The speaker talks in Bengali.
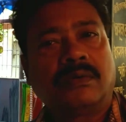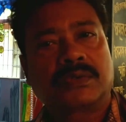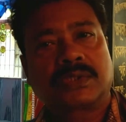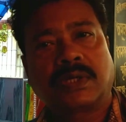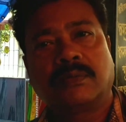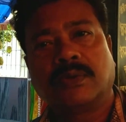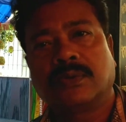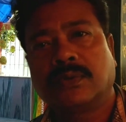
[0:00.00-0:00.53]

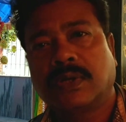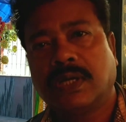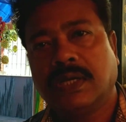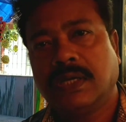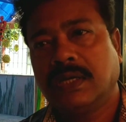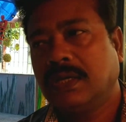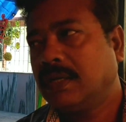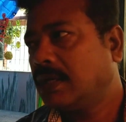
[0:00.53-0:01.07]
নমস্কার বন্ধুরা
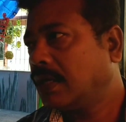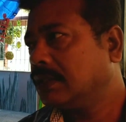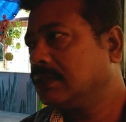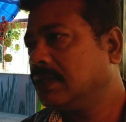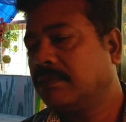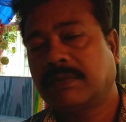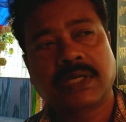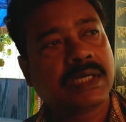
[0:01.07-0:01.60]

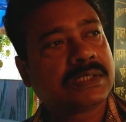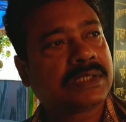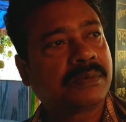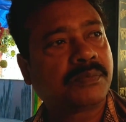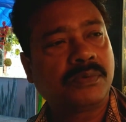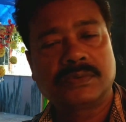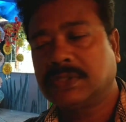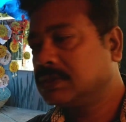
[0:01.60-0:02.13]
আজকে আমরা এসে
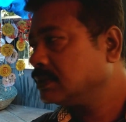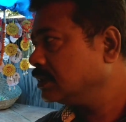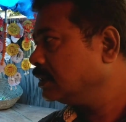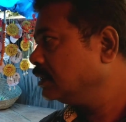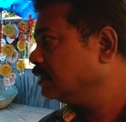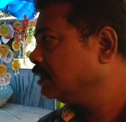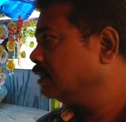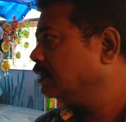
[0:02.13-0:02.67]
পৌঁছেছি
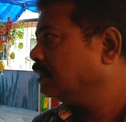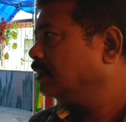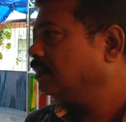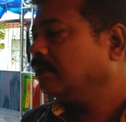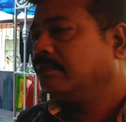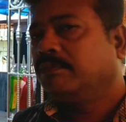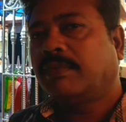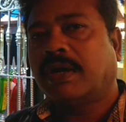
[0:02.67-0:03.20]

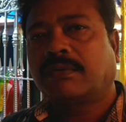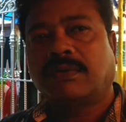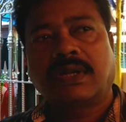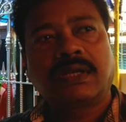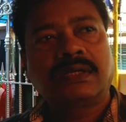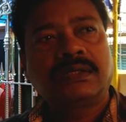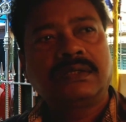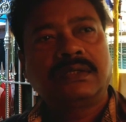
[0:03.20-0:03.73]

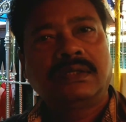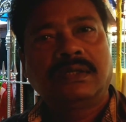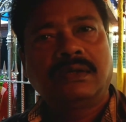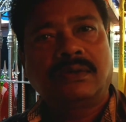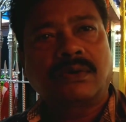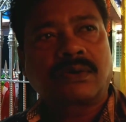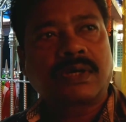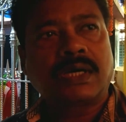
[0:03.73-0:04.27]
বাঁকুড়ার
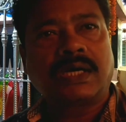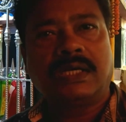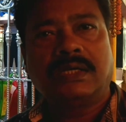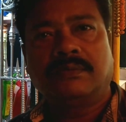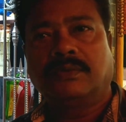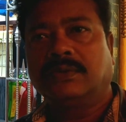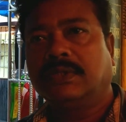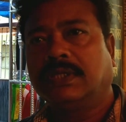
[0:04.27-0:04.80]
রক্ষাকালী
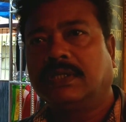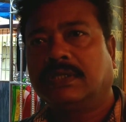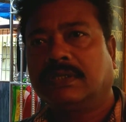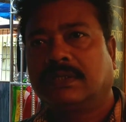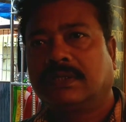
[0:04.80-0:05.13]
মন্দিরে